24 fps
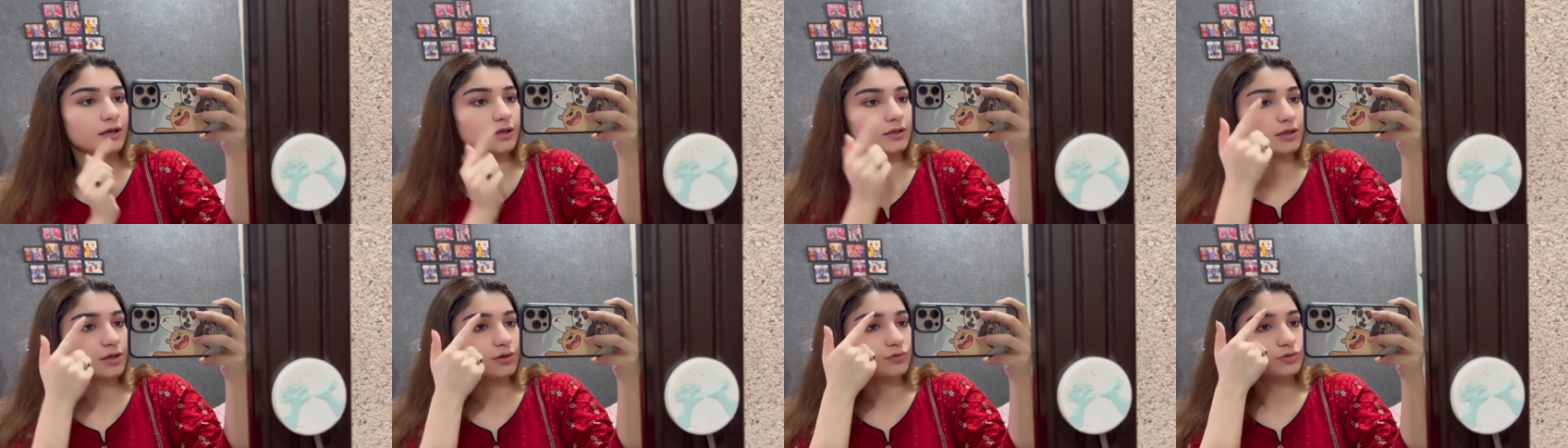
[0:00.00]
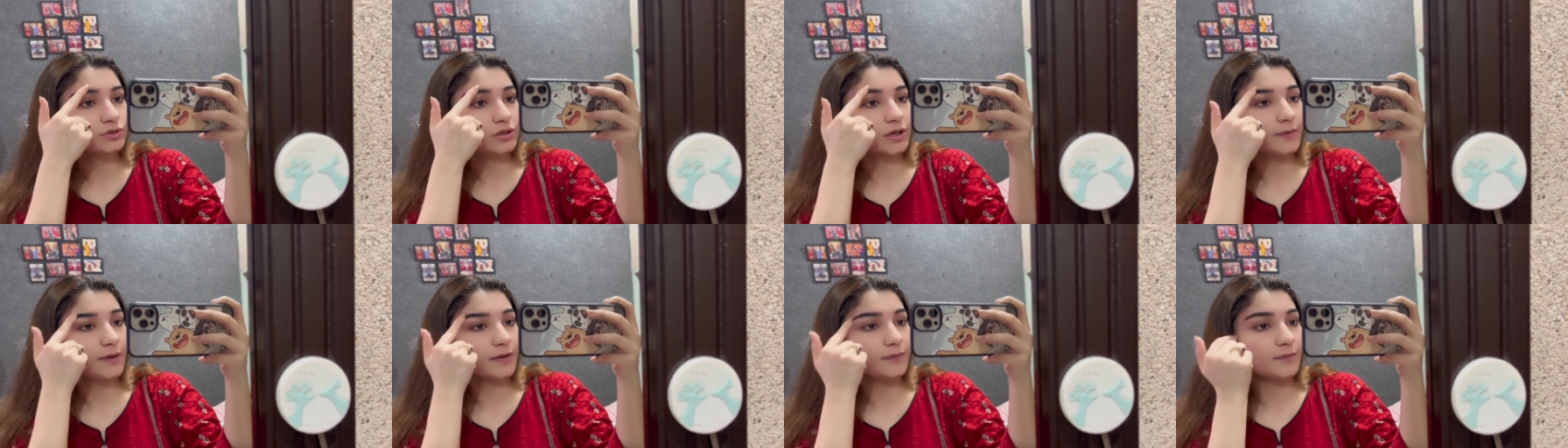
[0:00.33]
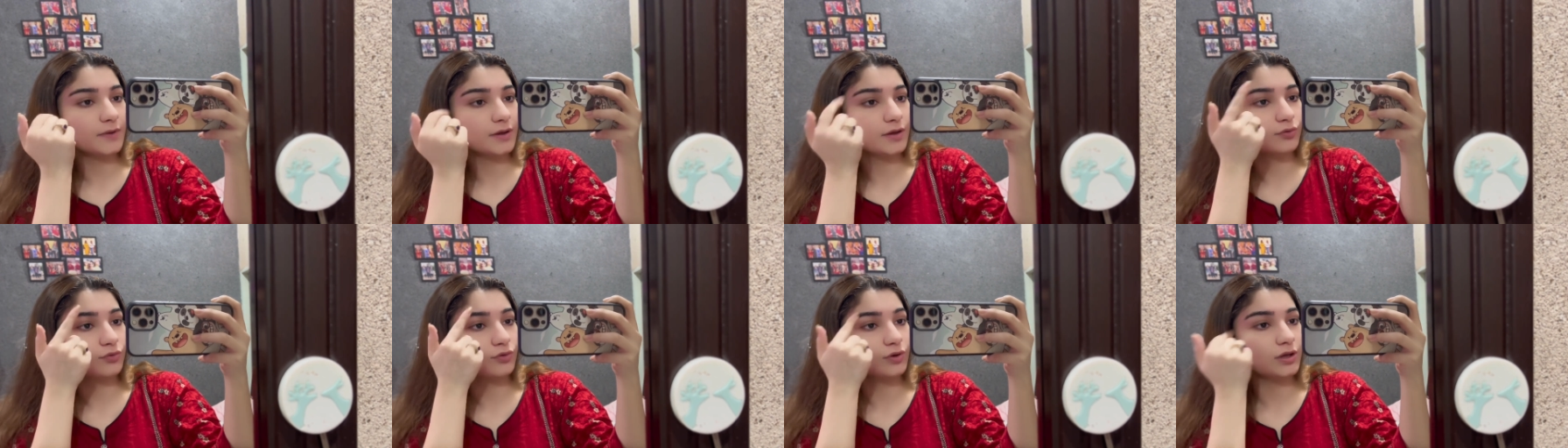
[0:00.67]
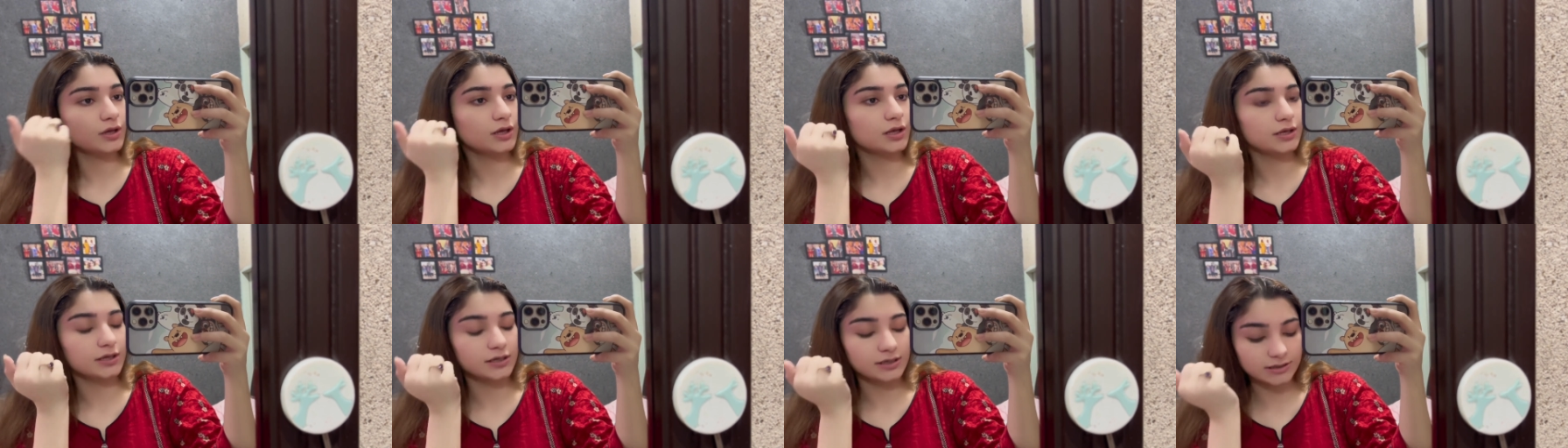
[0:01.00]
लगता है उसके बाद मैं
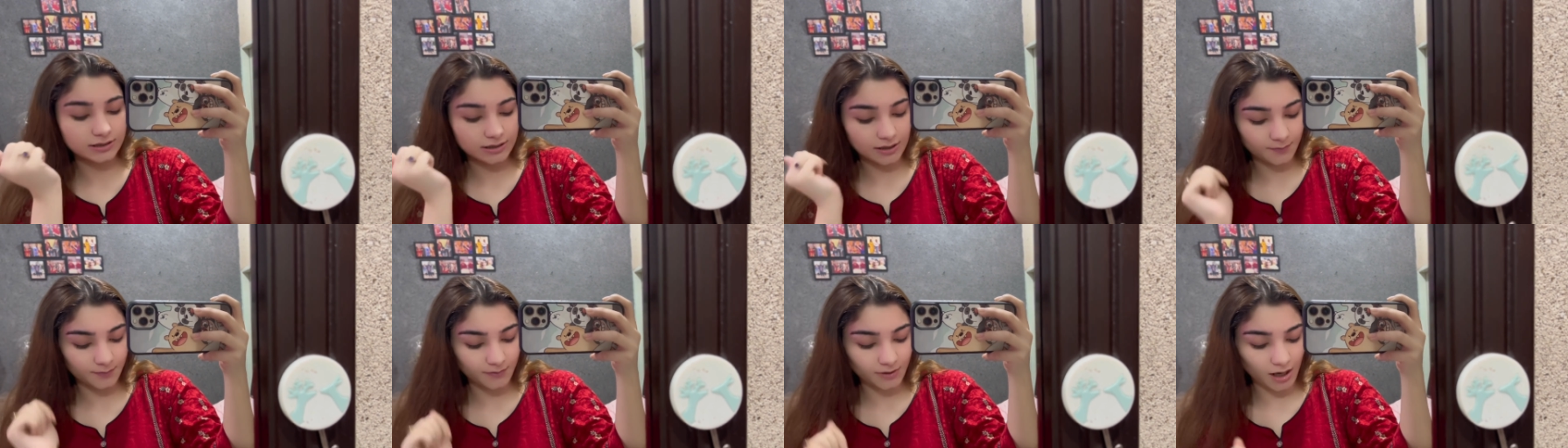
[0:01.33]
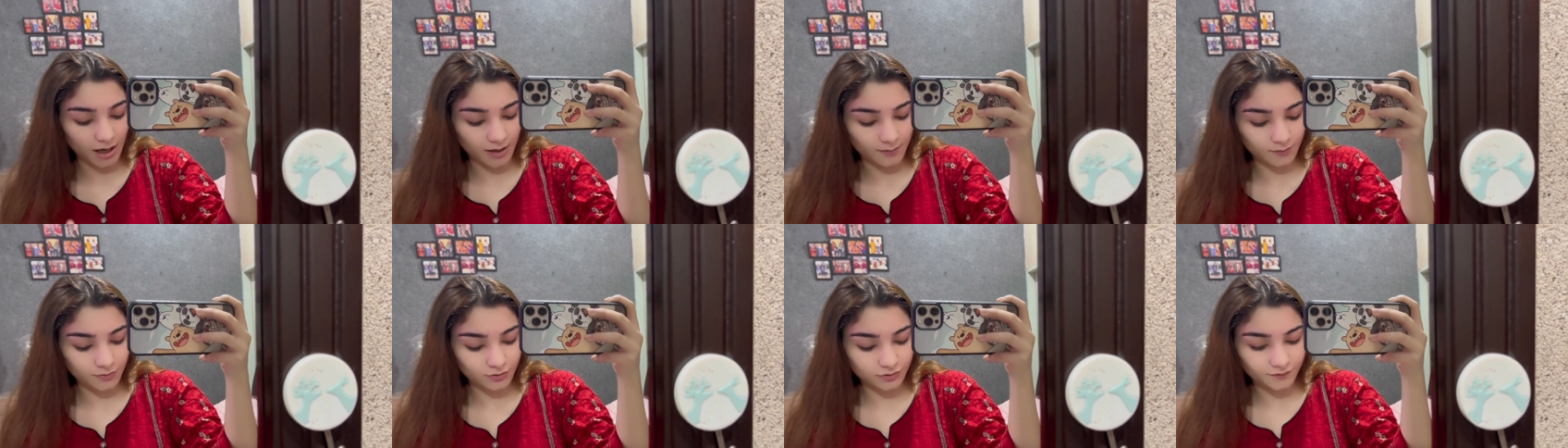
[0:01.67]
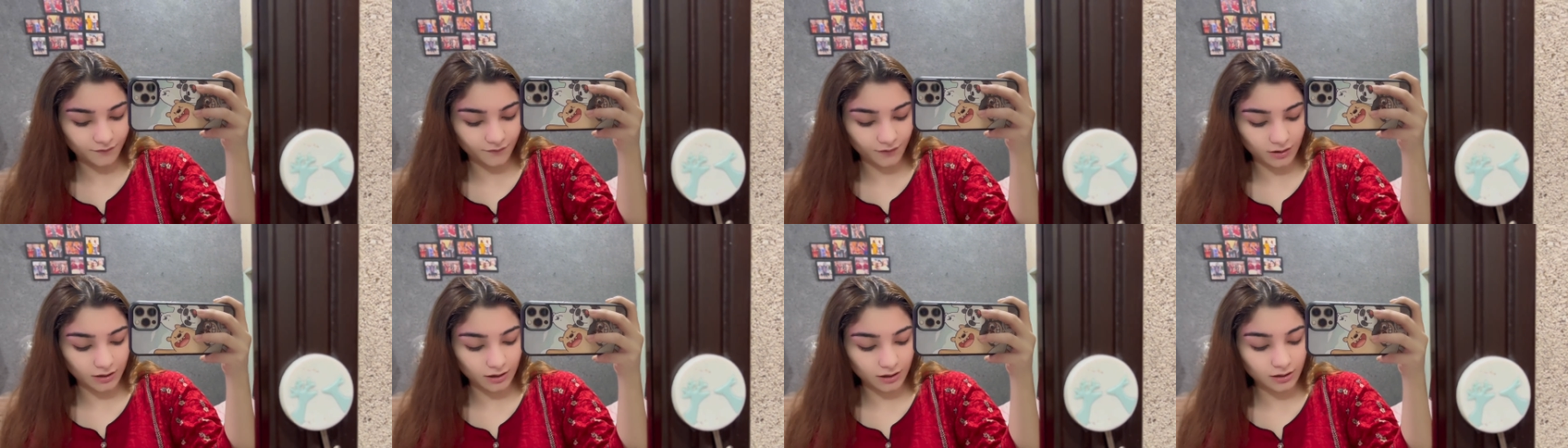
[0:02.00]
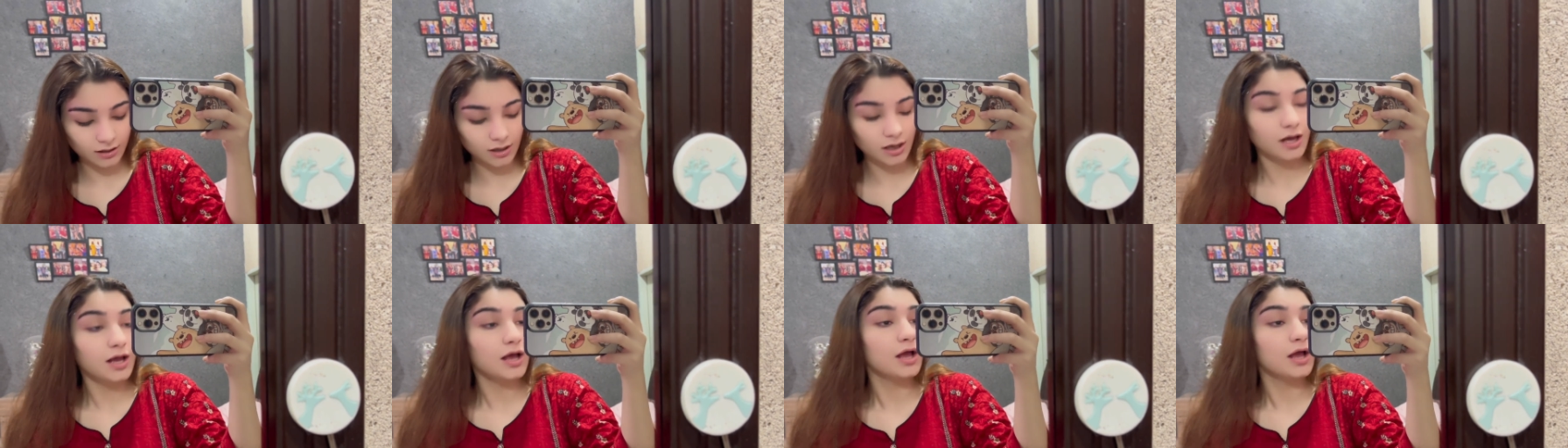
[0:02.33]
करूँगी हल्की सी अपनी आईब्रोज फिल इन